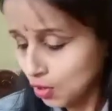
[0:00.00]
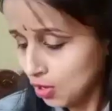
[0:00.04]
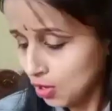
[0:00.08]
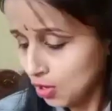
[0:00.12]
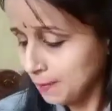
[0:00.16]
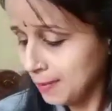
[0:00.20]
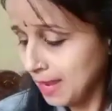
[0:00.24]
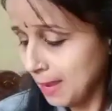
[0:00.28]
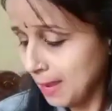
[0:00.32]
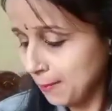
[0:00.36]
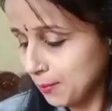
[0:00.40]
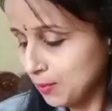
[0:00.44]

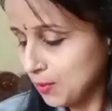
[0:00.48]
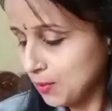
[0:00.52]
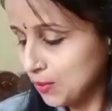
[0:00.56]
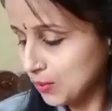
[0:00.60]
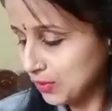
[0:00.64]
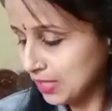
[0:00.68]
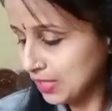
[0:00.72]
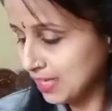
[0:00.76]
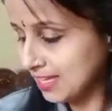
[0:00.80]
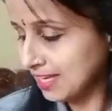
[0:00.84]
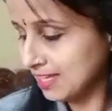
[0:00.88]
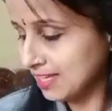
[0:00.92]
और मैं आप लोगों
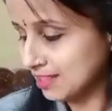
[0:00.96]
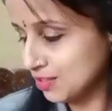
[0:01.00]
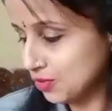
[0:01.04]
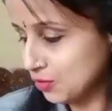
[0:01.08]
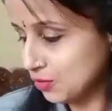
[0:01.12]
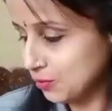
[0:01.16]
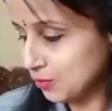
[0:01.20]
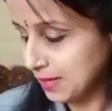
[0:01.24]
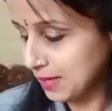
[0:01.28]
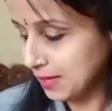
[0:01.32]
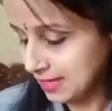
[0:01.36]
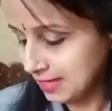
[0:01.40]
को दिखाती
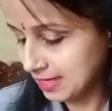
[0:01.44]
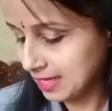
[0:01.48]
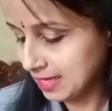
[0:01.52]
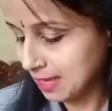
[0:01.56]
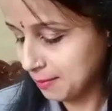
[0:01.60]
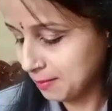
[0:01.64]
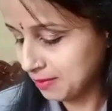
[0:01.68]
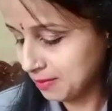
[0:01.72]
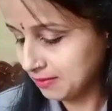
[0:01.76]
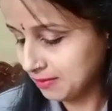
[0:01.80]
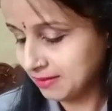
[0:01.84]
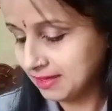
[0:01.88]
हूँ मैंने
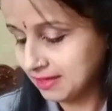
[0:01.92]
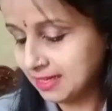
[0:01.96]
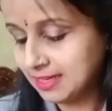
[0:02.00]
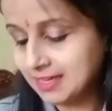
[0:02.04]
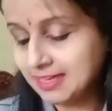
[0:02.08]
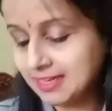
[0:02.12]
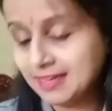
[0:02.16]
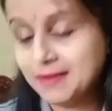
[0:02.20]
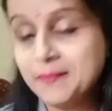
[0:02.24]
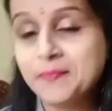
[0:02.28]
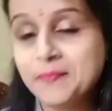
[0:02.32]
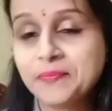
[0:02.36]
क्या मंगवाया
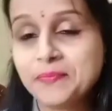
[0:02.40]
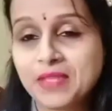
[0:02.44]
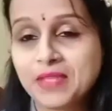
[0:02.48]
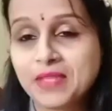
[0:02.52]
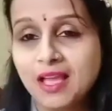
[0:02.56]
है